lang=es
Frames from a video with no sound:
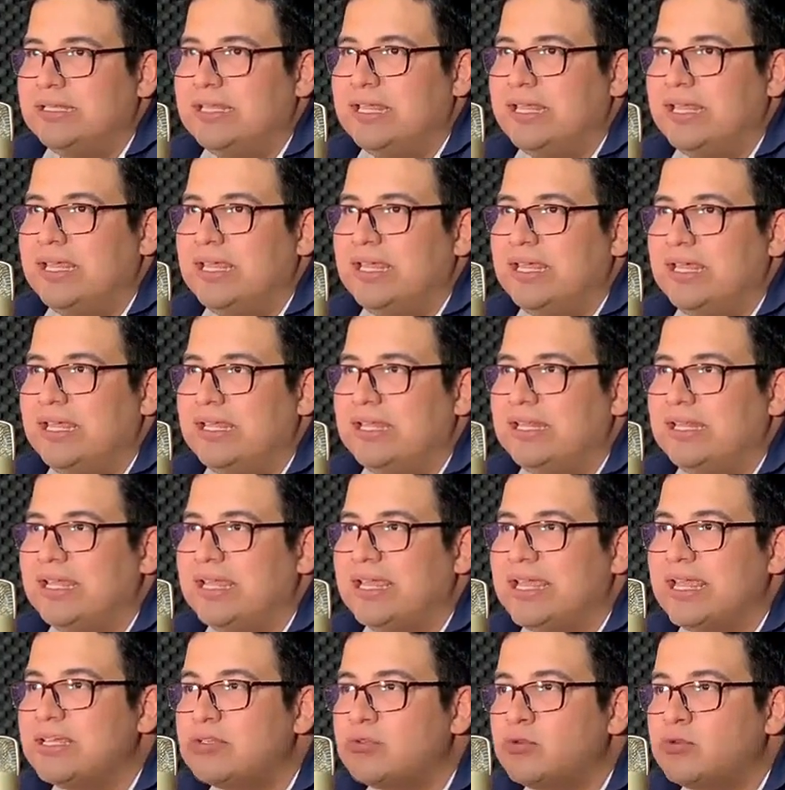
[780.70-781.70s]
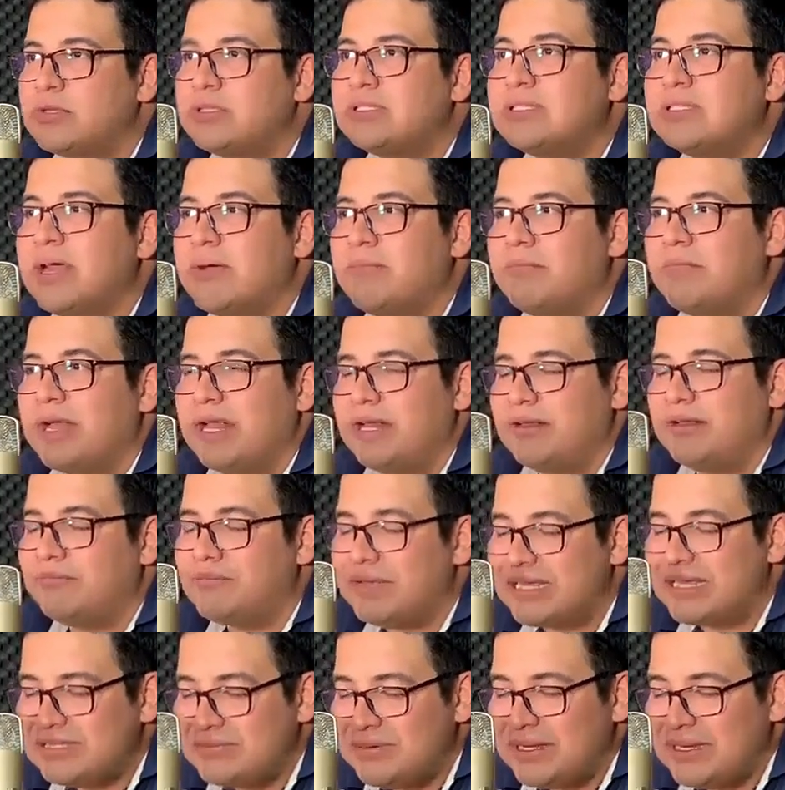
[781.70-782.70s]
de, que eso está mal.
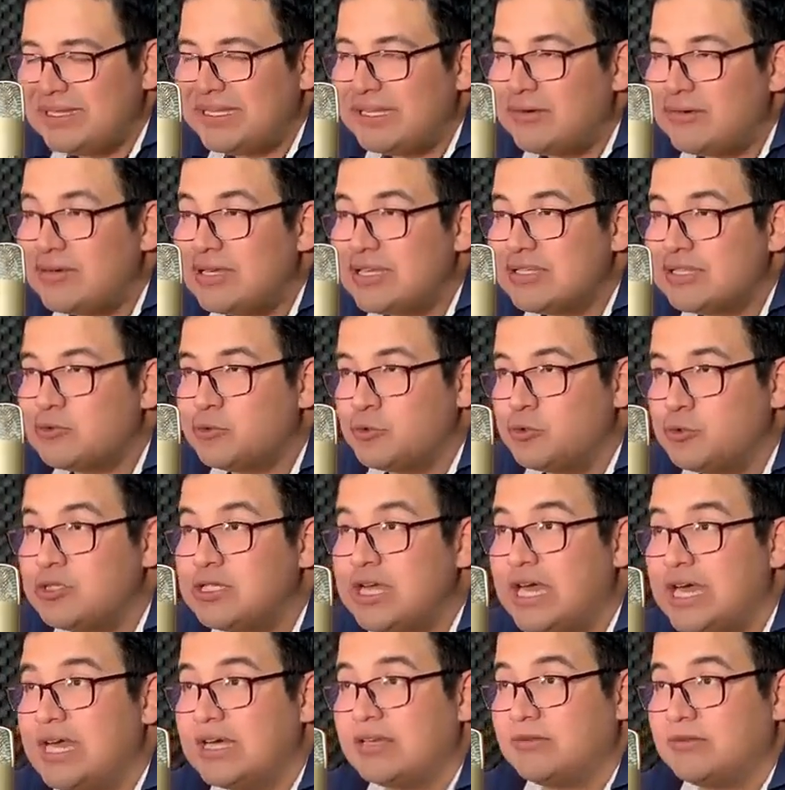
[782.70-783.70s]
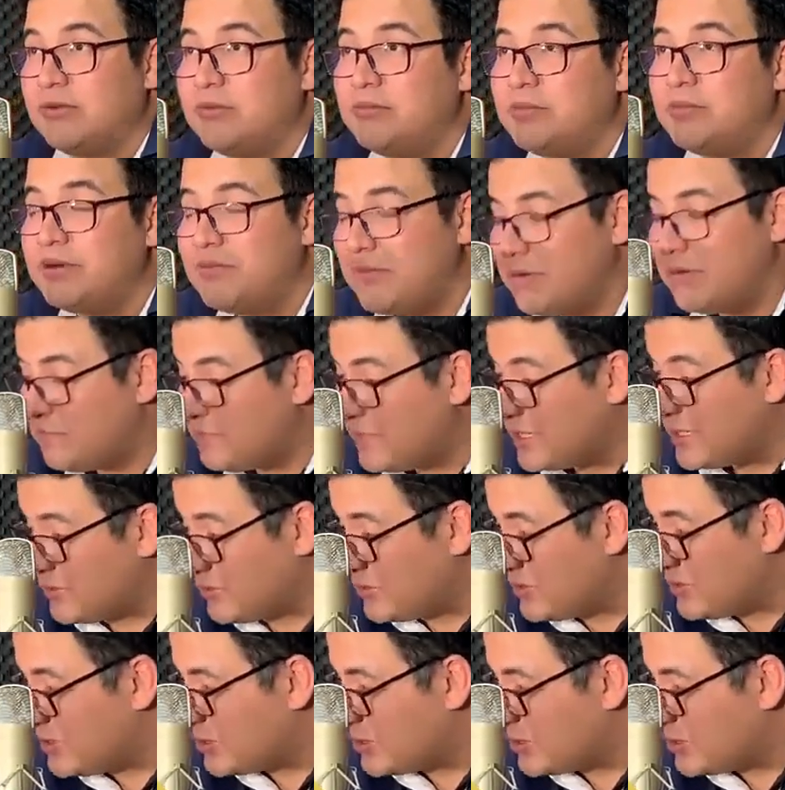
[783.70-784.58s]
Más bien tengo que escucharlo. El primer paso es